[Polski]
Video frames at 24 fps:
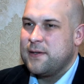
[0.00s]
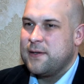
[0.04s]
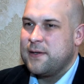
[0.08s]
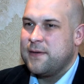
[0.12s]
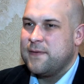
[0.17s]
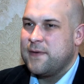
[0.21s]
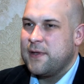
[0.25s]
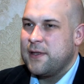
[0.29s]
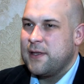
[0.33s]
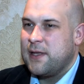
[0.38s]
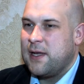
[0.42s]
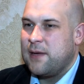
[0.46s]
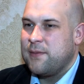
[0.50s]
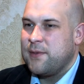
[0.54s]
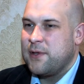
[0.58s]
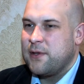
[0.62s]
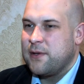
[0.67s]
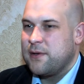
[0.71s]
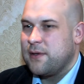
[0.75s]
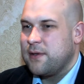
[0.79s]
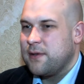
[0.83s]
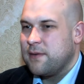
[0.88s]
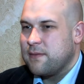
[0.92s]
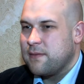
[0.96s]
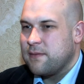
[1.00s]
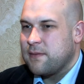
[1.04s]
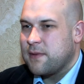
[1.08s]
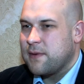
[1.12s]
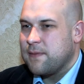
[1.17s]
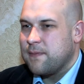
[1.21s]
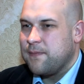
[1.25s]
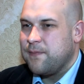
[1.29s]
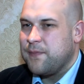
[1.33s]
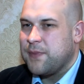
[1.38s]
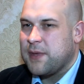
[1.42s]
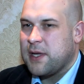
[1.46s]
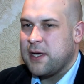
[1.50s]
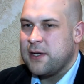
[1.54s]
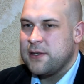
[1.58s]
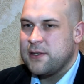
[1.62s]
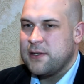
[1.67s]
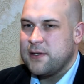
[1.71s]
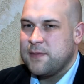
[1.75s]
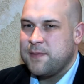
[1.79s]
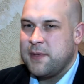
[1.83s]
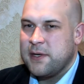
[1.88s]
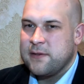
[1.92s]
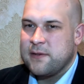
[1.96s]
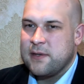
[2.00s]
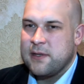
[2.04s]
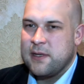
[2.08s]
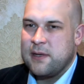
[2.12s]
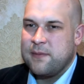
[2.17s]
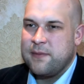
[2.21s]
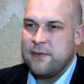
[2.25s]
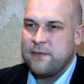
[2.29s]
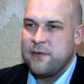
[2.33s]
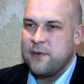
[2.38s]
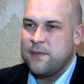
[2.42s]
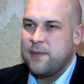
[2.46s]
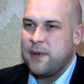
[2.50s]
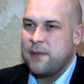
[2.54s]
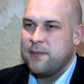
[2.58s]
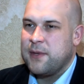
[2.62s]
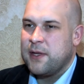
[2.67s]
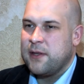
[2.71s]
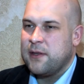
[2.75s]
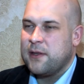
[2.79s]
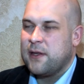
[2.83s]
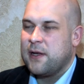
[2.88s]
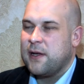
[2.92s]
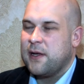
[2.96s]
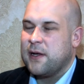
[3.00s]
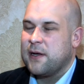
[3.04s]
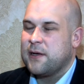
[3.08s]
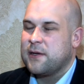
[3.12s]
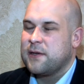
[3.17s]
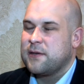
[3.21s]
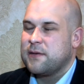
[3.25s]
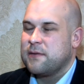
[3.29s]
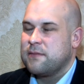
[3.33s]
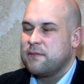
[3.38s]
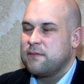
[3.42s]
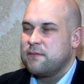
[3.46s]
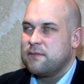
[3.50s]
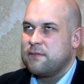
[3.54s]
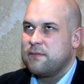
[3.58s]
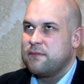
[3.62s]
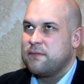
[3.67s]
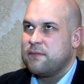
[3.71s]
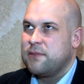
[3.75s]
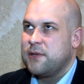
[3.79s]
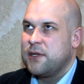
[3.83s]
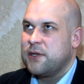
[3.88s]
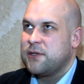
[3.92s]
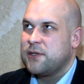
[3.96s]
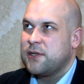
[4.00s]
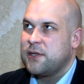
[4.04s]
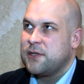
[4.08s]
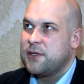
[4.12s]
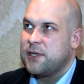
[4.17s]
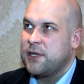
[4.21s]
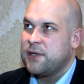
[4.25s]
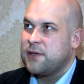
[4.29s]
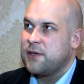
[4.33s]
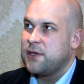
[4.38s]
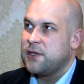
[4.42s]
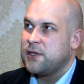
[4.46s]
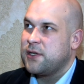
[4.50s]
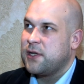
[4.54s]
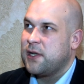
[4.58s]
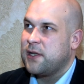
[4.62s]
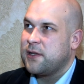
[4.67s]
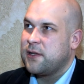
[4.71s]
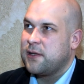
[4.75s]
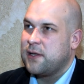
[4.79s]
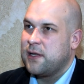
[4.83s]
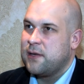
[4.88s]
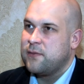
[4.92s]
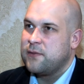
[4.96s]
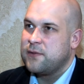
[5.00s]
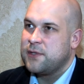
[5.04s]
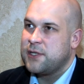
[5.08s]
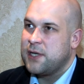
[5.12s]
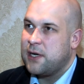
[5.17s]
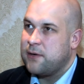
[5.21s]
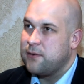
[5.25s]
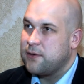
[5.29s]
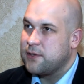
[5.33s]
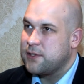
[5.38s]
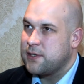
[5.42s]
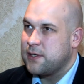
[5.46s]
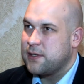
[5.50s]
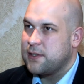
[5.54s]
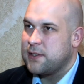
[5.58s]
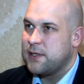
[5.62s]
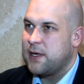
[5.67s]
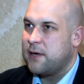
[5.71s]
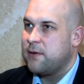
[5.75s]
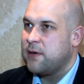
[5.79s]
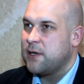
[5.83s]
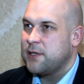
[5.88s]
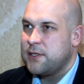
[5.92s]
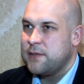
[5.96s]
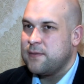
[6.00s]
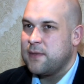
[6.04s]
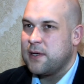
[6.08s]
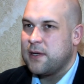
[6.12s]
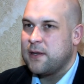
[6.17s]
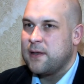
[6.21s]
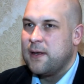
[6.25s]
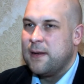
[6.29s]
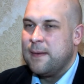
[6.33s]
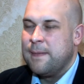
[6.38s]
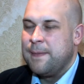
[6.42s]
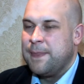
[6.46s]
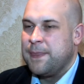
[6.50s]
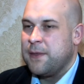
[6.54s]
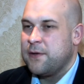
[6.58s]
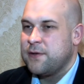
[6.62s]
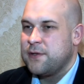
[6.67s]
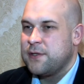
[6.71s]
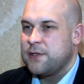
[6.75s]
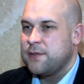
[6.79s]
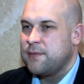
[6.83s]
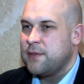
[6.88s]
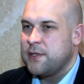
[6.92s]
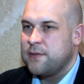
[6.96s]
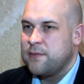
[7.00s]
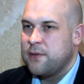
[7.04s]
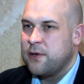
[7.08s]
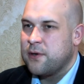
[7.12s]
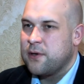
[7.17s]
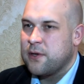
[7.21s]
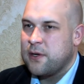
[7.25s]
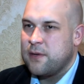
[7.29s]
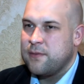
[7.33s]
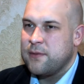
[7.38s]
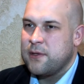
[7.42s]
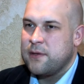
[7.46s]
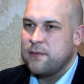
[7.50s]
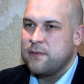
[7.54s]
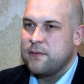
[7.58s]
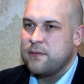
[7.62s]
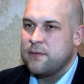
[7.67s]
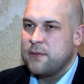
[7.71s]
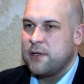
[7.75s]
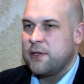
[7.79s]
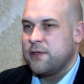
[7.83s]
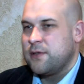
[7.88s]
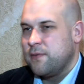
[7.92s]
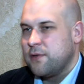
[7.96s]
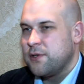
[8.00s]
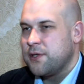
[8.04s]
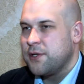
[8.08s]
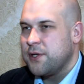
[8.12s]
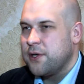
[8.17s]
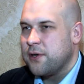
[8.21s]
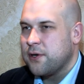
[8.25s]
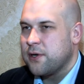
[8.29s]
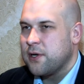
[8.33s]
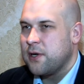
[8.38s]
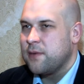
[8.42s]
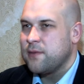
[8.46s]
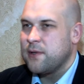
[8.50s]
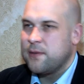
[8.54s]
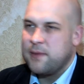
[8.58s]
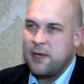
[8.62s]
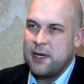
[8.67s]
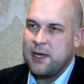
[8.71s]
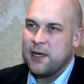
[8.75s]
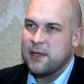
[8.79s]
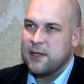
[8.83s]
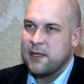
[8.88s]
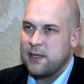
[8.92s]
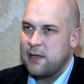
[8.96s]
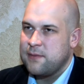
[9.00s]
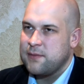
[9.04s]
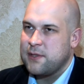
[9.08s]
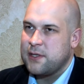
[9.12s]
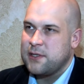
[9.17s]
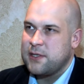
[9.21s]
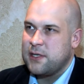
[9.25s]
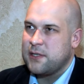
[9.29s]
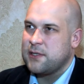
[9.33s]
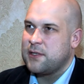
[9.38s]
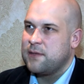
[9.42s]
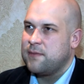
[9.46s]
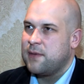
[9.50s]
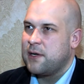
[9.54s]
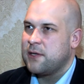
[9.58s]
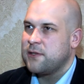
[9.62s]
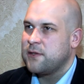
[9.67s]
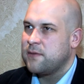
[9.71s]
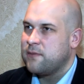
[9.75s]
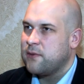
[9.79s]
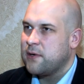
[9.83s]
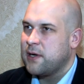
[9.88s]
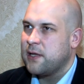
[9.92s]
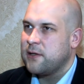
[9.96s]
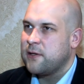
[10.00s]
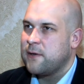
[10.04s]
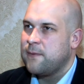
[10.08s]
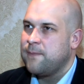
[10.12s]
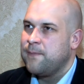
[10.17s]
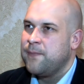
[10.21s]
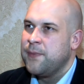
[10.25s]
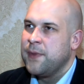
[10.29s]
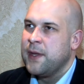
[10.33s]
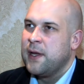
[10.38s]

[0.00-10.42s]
eventami. No, każdy z Państwa na pewno pamięta, jak jeszcze 10 lat temu działo się. Cała zima, dosyć, że mieliśmy ogromną, znaczy może nie ogromną, ale jak na tamte czasy bardzo bogatą